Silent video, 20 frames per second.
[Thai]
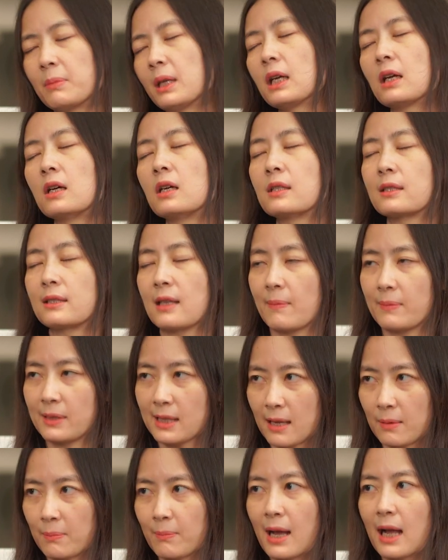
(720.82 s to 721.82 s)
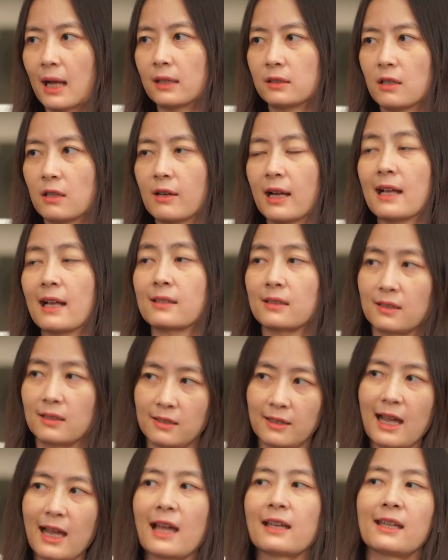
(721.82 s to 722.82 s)
ไม่เกิน3 0 0 0 0 0 บาทต่อการเสน
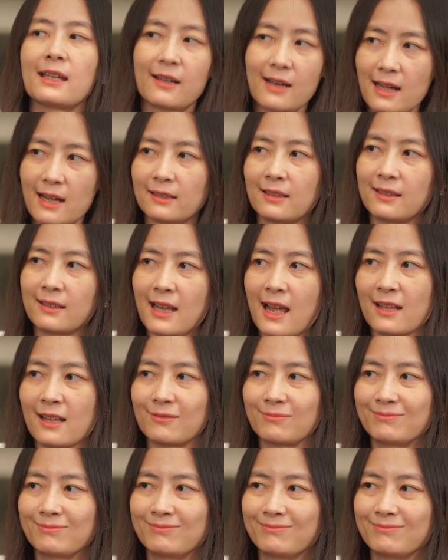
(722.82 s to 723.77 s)
อขายในครั้งนั้น